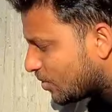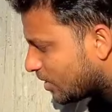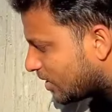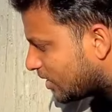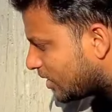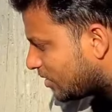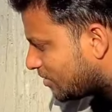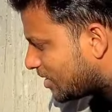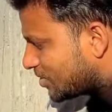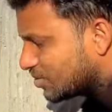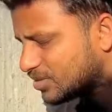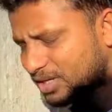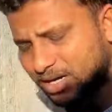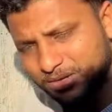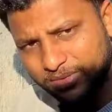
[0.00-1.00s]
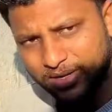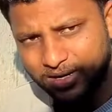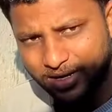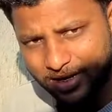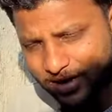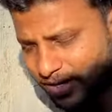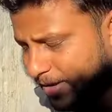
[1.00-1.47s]
उठ के देखेंगे बर्ड्स को ठंड
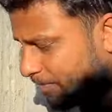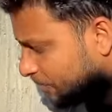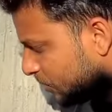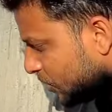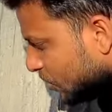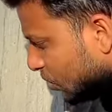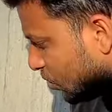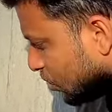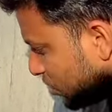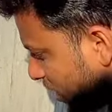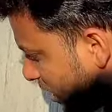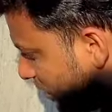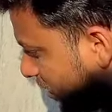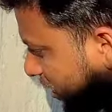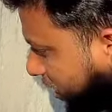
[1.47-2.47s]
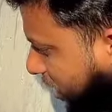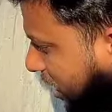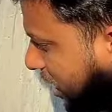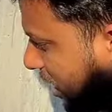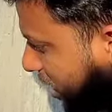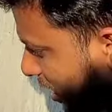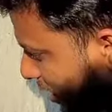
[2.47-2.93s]
वगैरह लग गया तो उस टाइम इतना
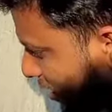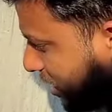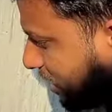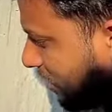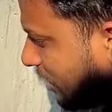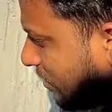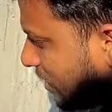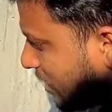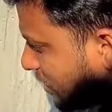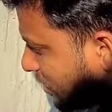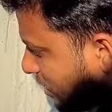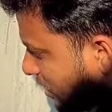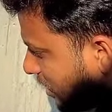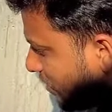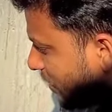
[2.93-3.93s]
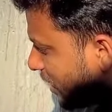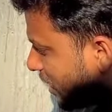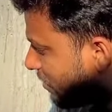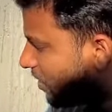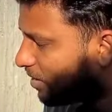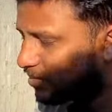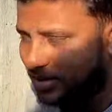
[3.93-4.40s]
अच्छा वाला बर्ड्स इतना
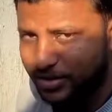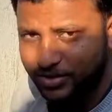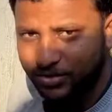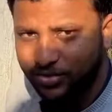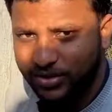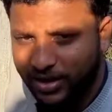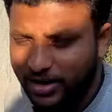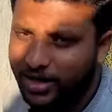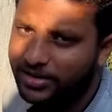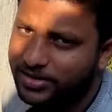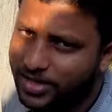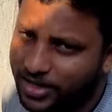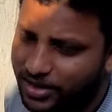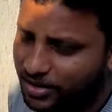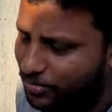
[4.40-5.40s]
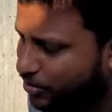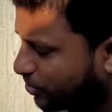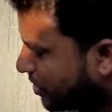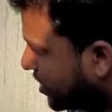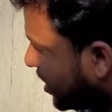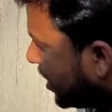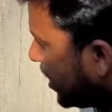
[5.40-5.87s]
महंगा वाला बर्ड्स तो ठंड लग जाएगा तो बहुत
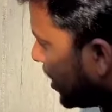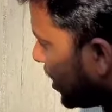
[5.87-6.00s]
ज़्यादा